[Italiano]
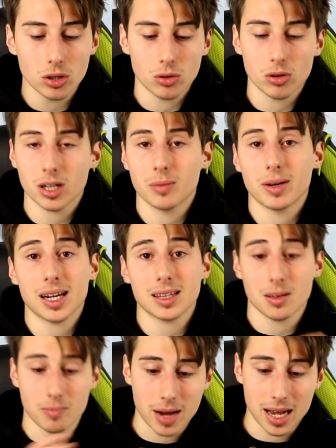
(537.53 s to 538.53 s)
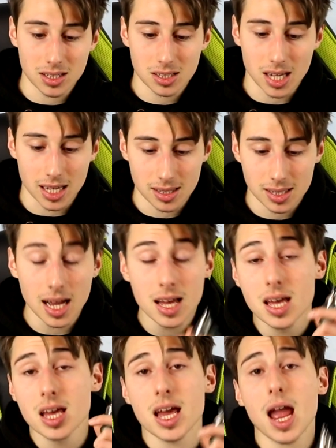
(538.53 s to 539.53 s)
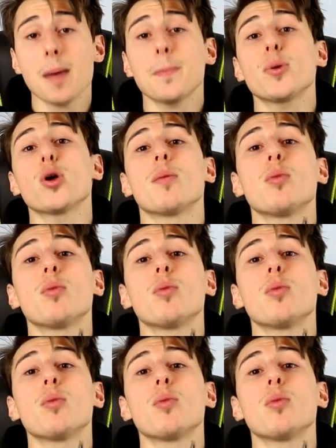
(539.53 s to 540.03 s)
non rimarrete mai senza e in più è